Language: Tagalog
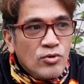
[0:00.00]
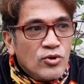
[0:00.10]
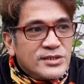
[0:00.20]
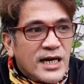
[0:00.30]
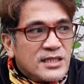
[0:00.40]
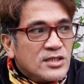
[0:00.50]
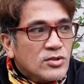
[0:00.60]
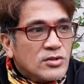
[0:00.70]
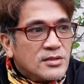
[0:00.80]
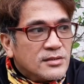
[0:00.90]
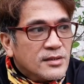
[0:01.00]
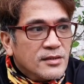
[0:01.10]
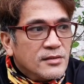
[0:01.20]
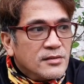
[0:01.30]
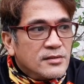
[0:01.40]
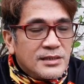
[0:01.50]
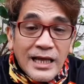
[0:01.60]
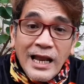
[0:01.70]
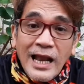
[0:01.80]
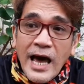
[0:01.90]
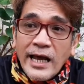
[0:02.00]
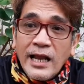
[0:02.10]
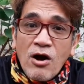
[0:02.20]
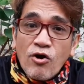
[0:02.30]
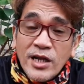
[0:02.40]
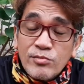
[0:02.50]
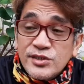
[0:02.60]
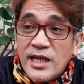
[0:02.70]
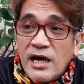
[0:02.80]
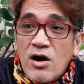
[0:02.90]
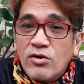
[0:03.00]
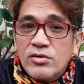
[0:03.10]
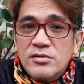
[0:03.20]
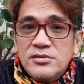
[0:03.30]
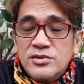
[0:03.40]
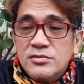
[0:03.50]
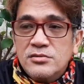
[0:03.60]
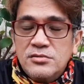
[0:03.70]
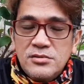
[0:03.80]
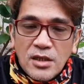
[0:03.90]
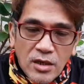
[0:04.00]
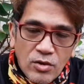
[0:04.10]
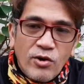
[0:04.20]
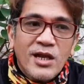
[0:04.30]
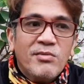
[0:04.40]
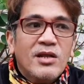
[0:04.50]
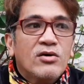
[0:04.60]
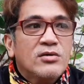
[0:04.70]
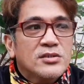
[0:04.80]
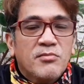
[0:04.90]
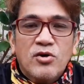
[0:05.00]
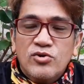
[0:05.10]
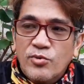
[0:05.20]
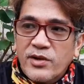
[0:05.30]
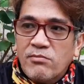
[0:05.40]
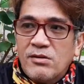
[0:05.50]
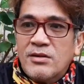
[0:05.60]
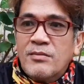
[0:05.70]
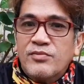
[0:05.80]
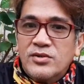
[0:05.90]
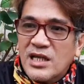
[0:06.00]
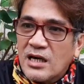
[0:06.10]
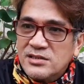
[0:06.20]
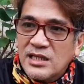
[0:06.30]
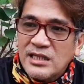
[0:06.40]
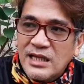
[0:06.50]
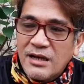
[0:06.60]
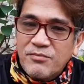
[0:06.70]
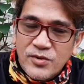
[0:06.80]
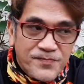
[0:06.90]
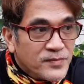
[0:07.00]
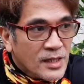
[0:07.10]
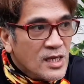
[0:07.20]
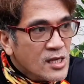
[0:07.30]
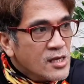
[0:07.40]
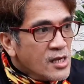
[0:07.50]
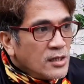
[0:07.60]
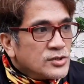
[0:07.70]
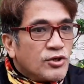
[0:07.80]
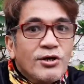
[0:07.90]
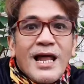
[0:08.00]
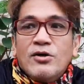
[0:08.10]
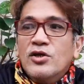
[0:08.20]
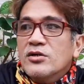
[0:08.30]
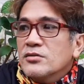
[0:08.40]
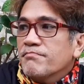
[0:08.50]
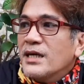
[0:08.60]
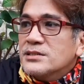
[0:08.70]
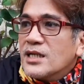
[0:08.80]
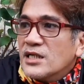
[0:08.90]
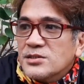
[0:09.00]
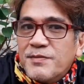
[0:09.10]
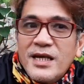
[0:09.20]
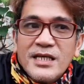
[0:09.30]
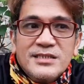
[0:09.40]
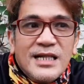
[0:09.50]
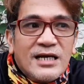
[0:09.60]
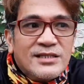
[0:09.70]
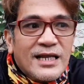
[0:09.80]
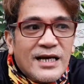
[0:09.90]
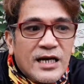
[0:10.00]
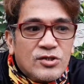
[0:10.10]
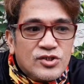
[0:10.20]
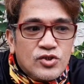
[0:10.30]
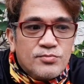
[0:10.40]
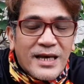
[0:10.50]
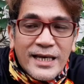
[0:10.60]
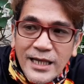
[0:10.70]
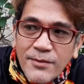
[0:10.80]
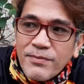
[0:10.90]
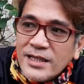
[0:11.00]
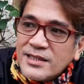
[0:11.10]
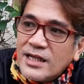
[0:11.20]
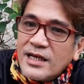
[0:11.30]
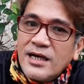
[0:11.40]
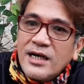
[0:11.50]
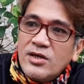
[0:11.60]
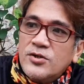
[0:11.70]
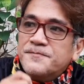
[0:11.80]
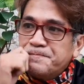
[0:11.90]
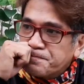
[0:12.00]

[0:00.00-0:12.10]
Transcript: tumulong sa atin doon. Nalalayan lang ako, kinamusta lang ako. So, Okay naman ako. Sabi ko, no problem naman po. Na-aksidente lang po. So, yun lang, no? Based sa experience lang talaga, no? So, mahirap lang talaga ngayon